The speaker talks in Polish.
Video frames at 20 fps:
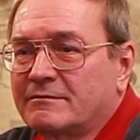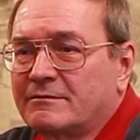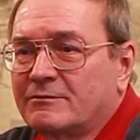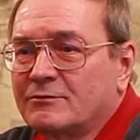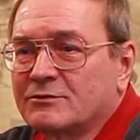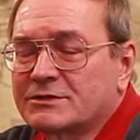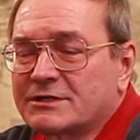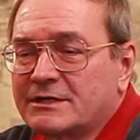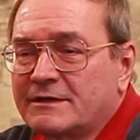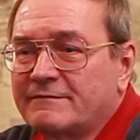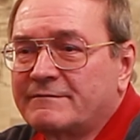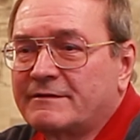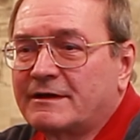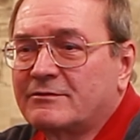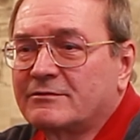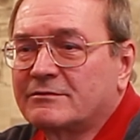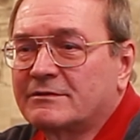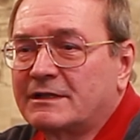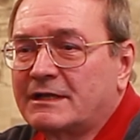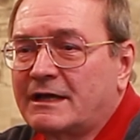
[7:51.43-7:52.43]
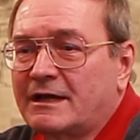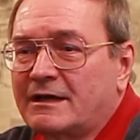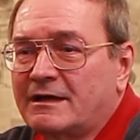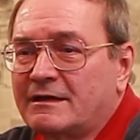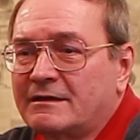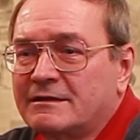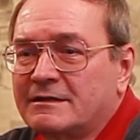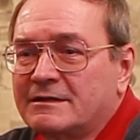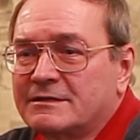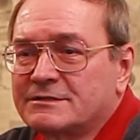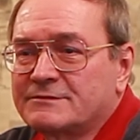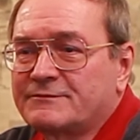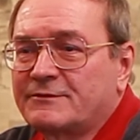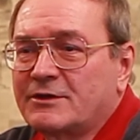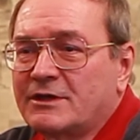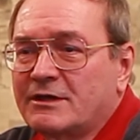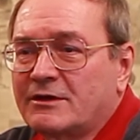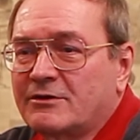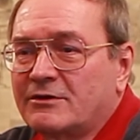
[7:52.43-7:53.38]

używał dla swojej